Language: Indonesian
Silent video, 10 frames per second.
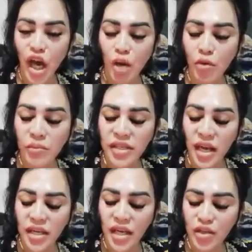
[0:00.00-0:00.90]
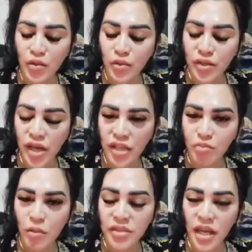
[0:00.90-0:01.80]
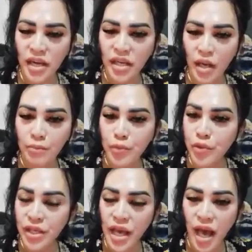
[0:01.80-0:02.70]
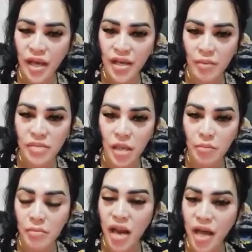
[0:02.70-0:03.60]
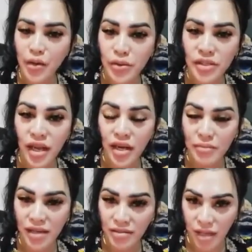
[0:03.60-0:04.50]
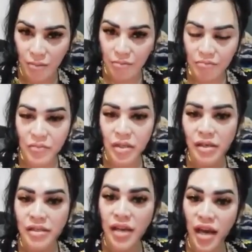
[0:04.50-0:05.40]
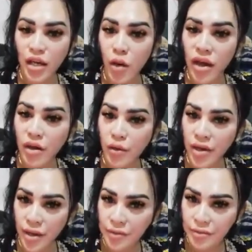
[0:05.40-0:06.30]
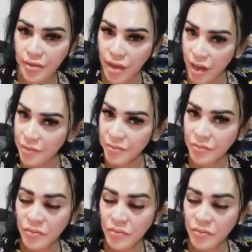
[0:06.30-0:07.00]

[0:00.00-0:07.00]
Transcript: kau mau menjalankan tugas, mau menjalankan puki ayam, sambal belado segala macam, jangan kau arogan ya.